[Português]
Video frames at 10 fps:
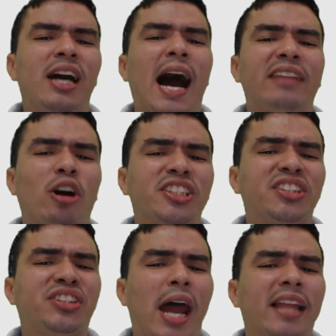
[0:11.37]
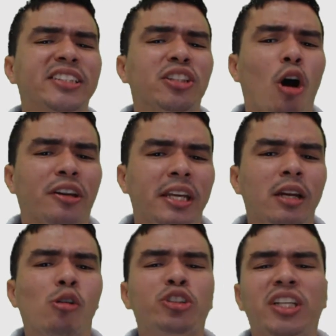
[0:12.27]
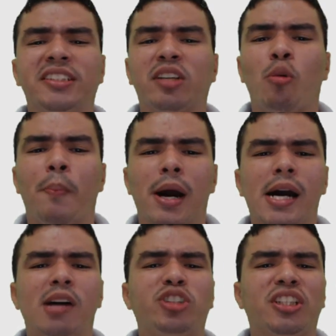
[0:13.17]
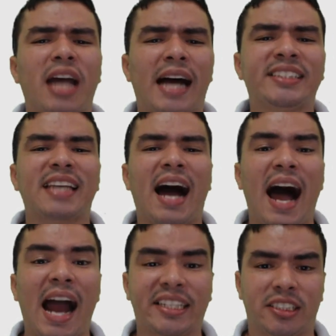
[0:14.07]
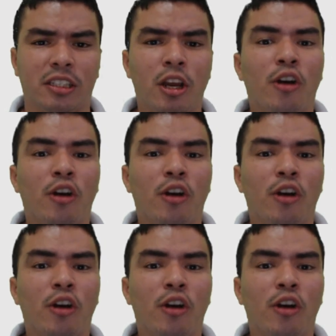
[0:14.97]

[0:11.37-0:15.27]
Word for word: à nossa tela de login utilizando o banco de dados Axis.